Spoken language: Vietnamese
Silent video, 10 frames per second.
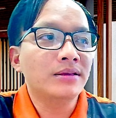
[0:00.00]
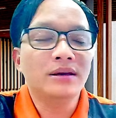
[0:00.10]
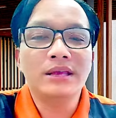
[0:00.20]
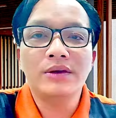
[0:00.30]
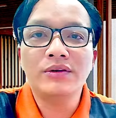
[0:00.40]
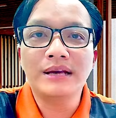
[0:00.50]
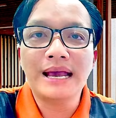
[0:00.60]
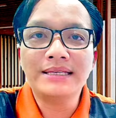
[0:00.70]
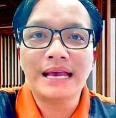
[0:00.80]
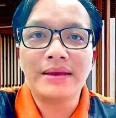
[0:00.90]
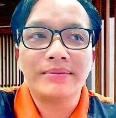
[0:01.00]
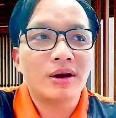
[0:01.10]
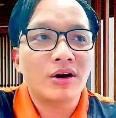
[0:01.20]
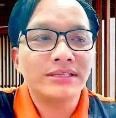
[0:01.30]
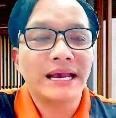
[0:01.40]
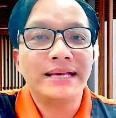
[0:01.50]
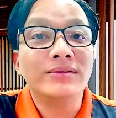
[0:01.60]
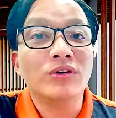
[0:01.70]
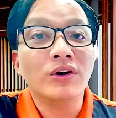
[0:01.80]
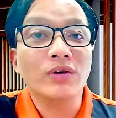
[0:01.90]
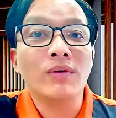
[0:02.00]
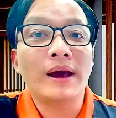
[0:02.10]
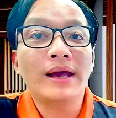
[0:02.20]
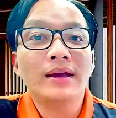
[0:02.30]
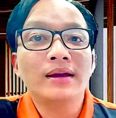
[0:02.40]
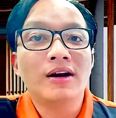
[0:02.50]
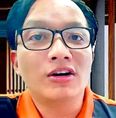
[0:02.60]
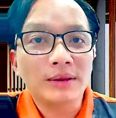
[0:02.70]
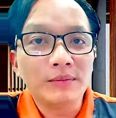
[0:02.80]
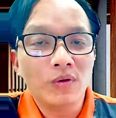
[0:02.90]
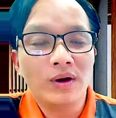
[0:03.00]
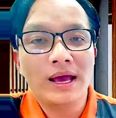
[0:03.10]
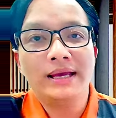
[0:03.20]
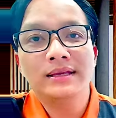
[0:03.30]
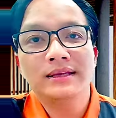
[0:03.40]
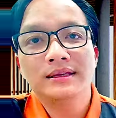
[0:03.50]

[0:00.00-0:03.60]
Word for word: giới thiệu cho người khác xài mà họ xài xong có hiệu quả họ lại mua lại